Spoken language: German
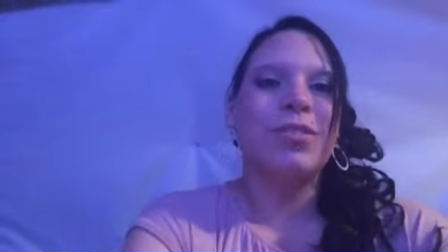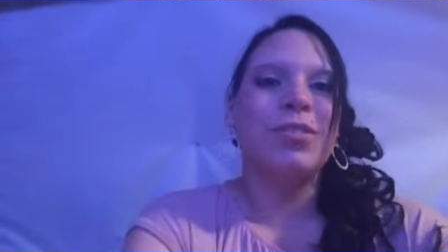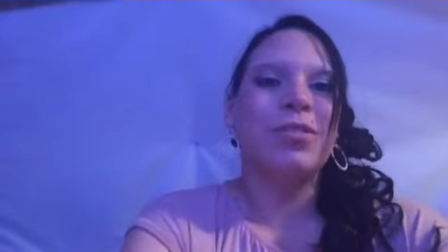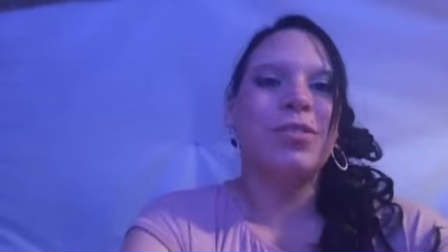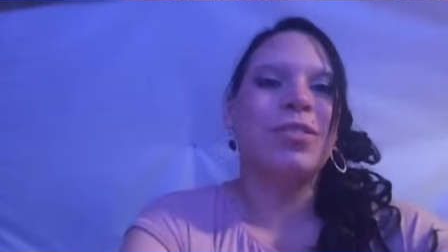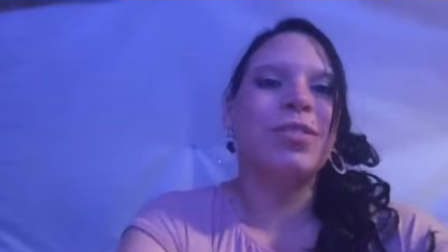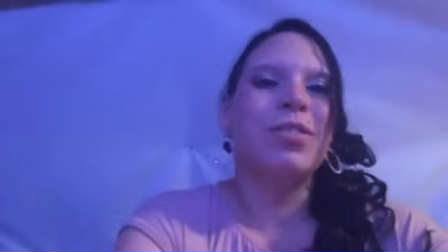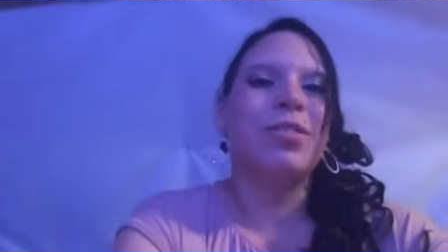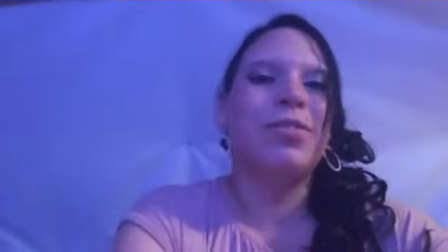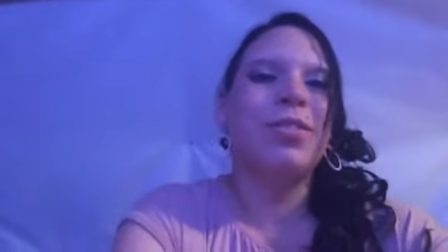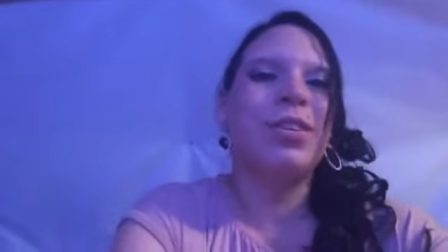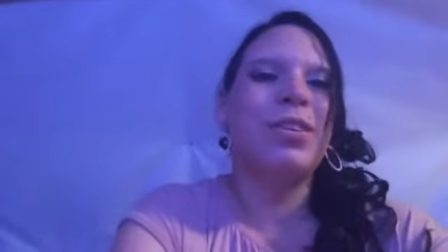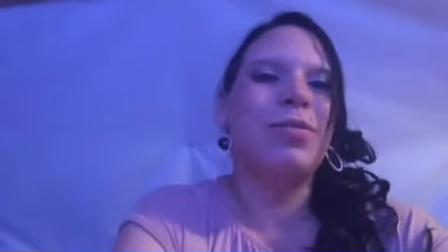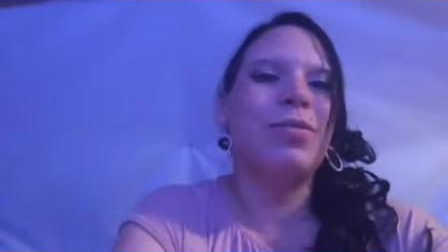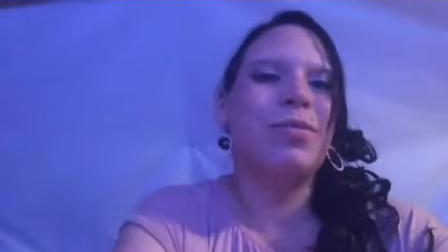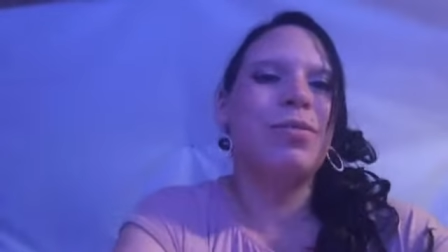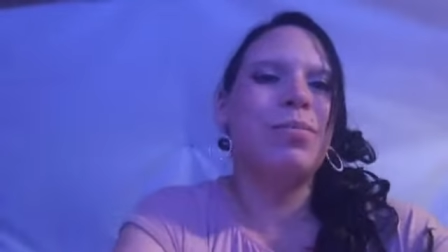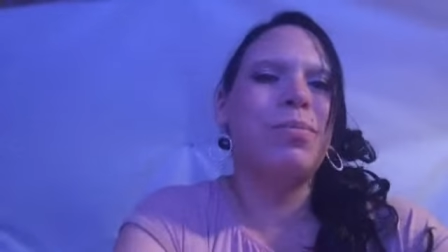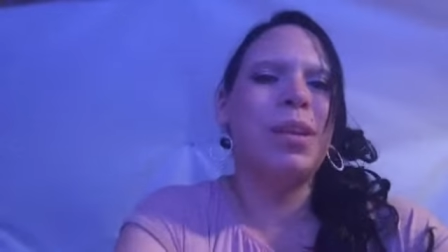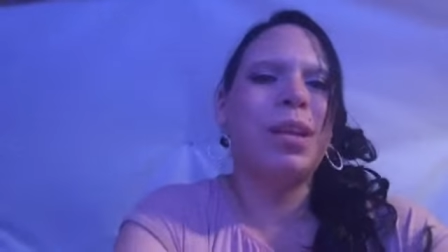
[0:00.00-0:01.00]
Und wenn
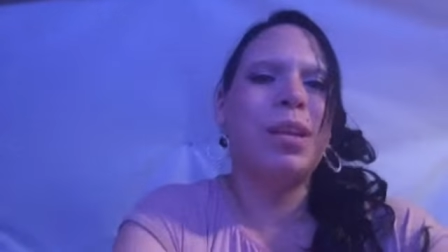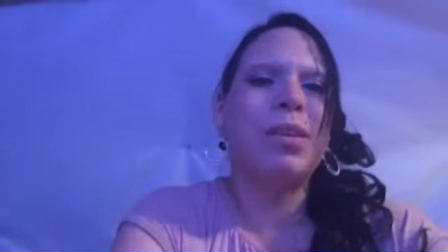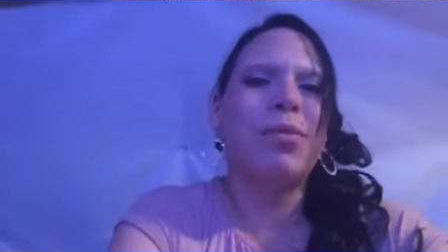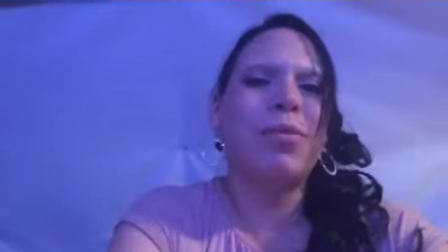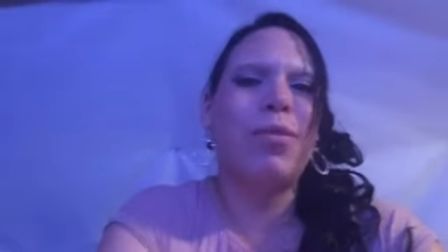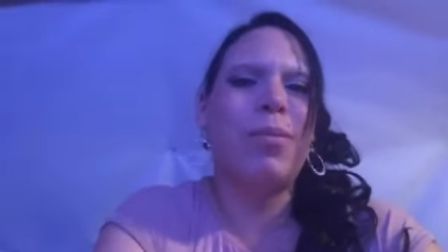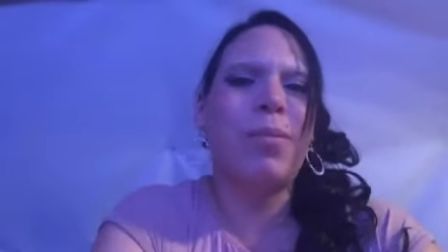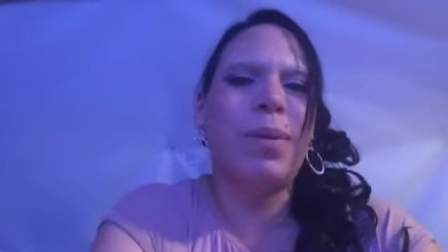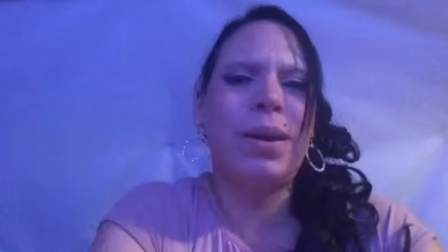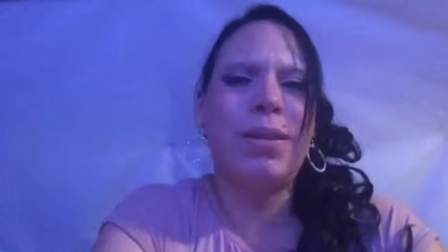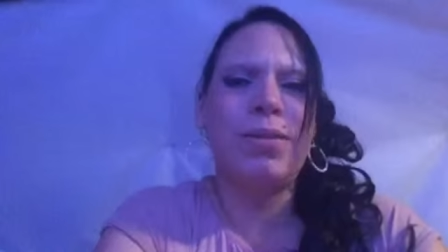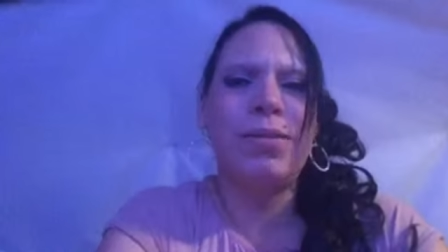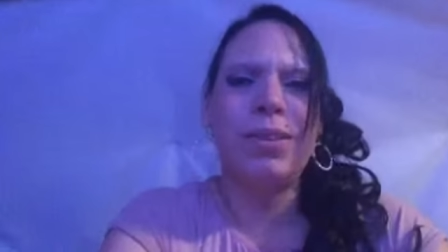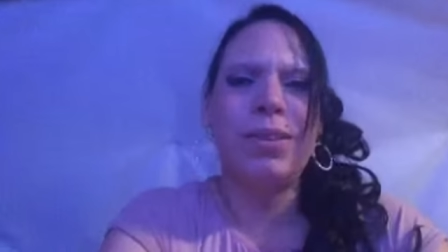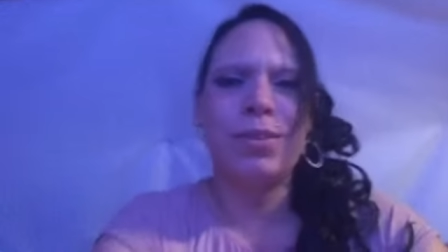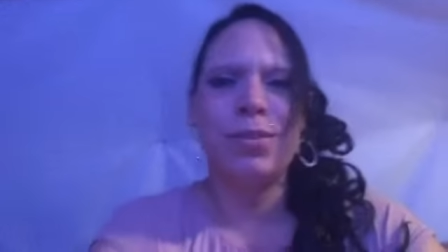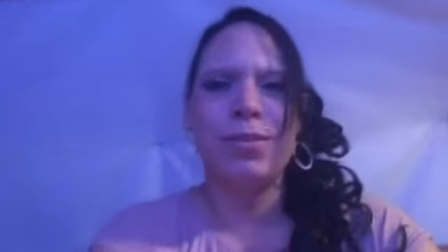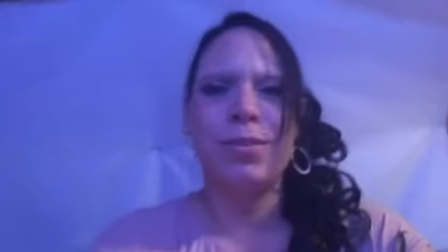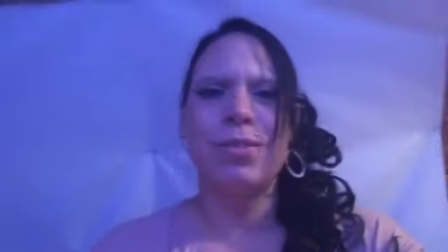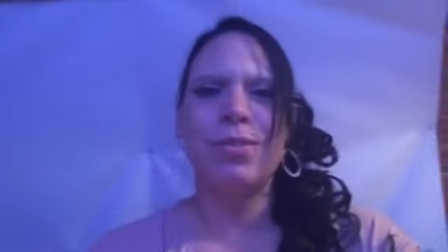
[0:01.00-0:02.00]
nur ein Blatt
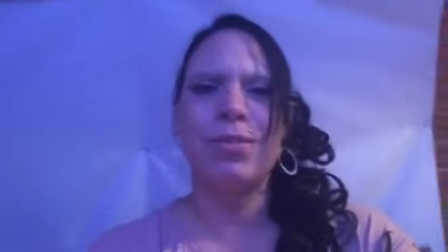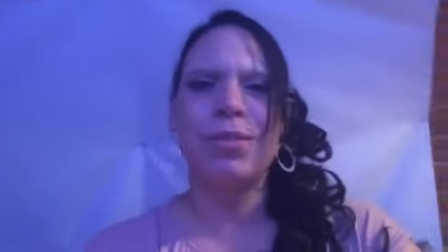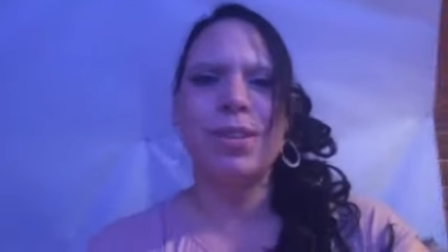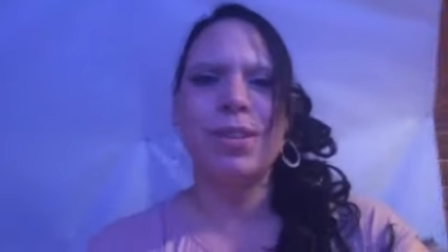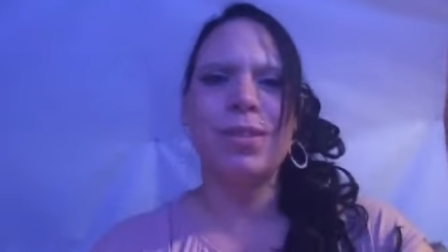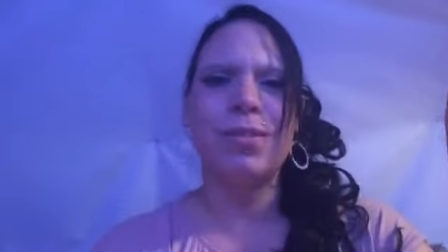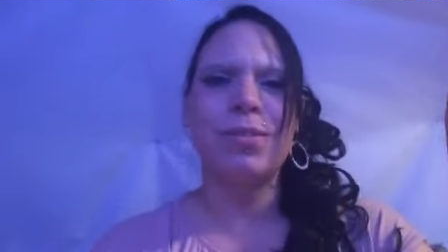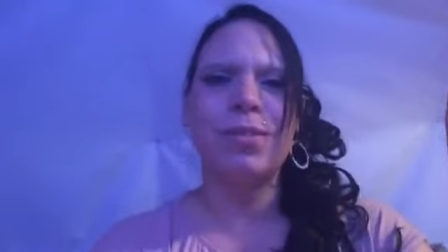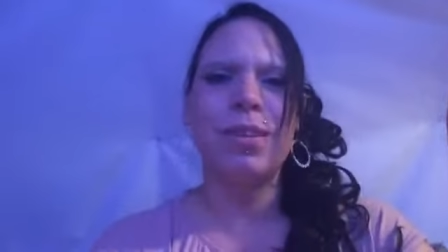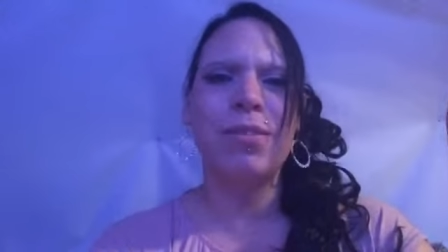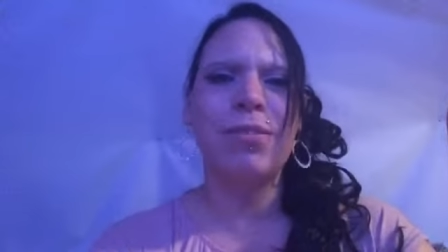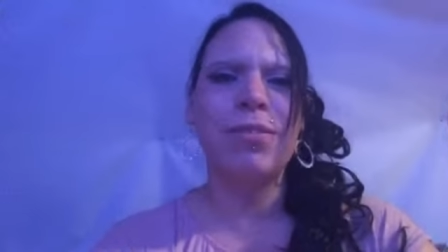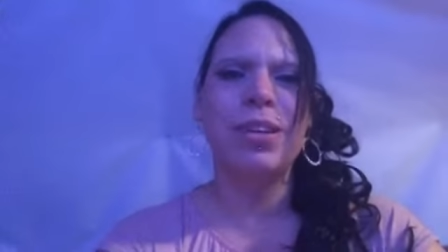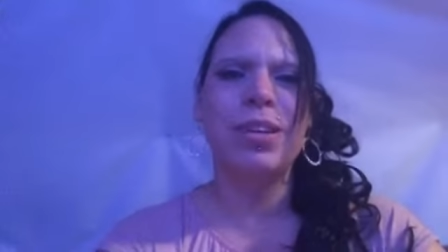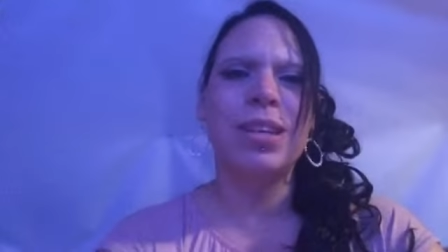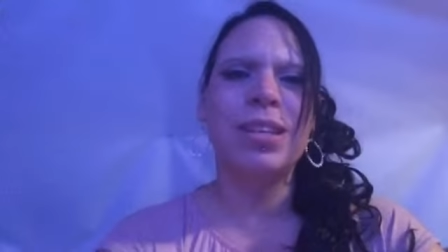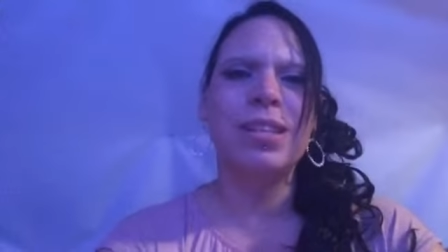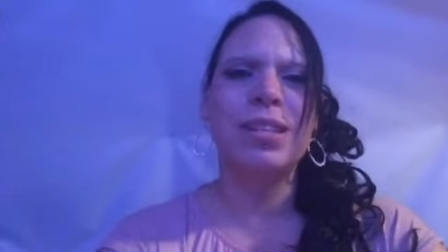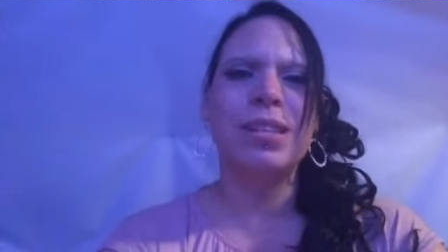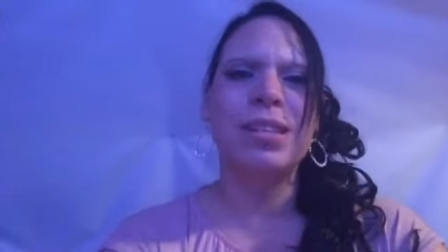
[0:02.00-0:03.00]
vorbeifliegt oder sowas und er
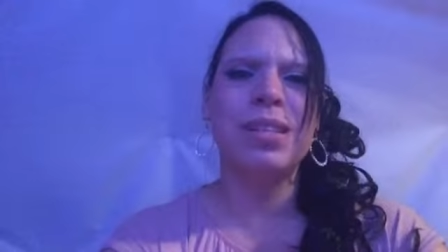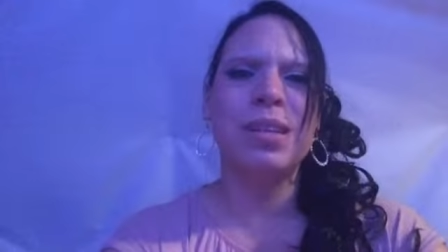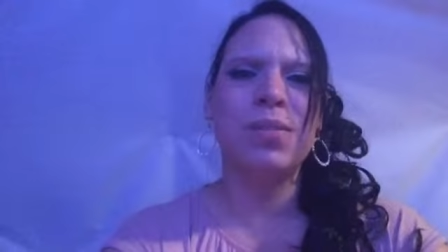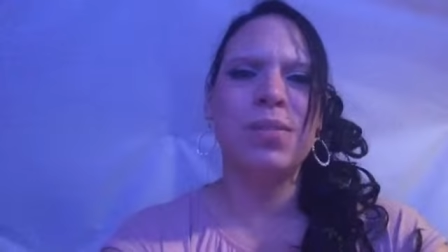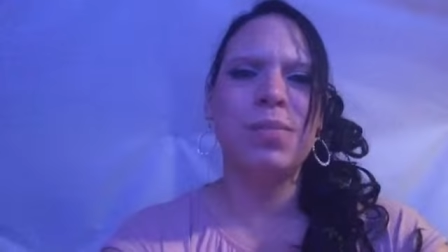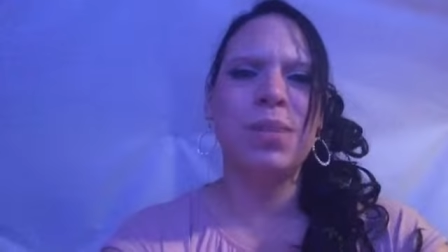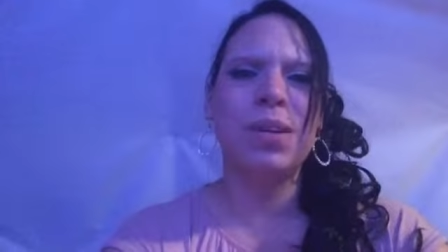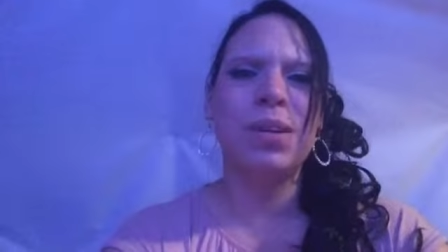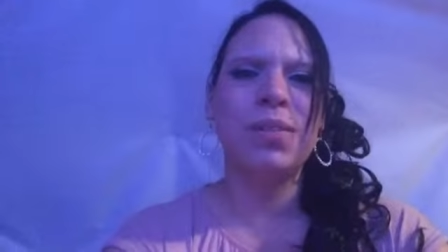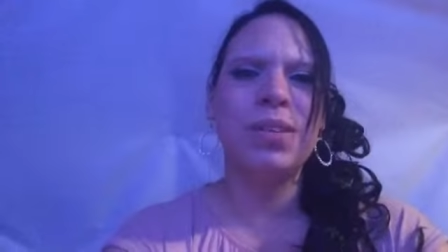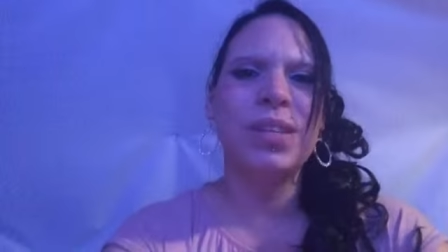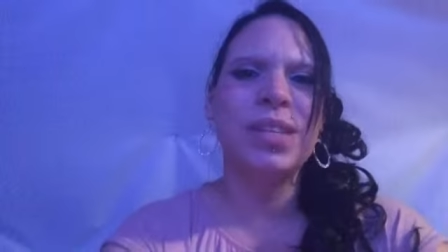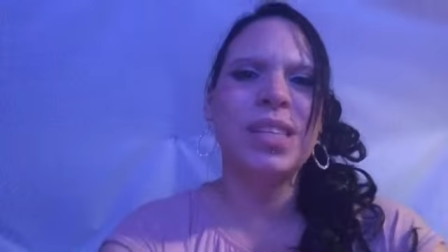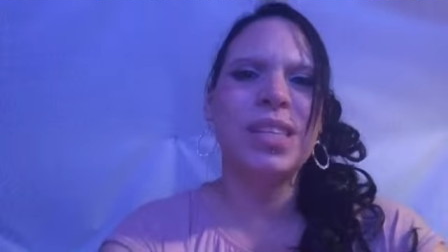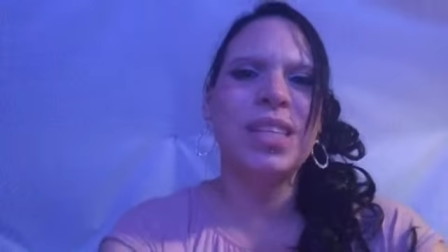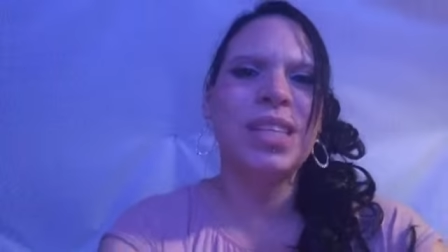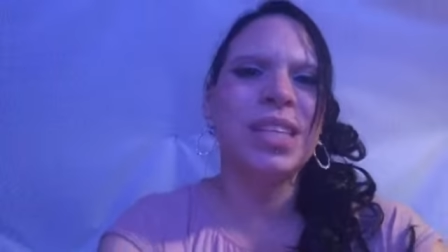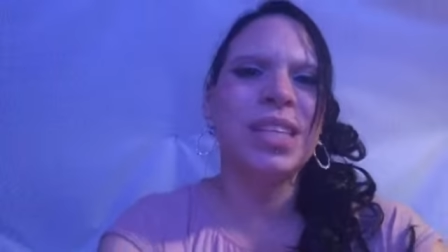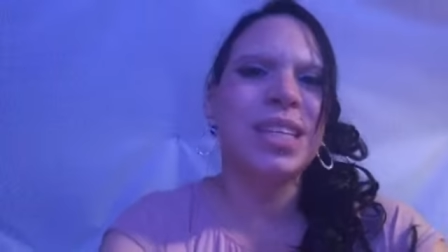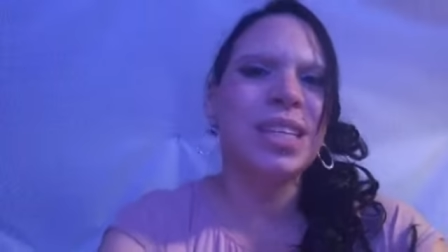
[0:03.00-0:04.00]
findet es in dem Moment witzig,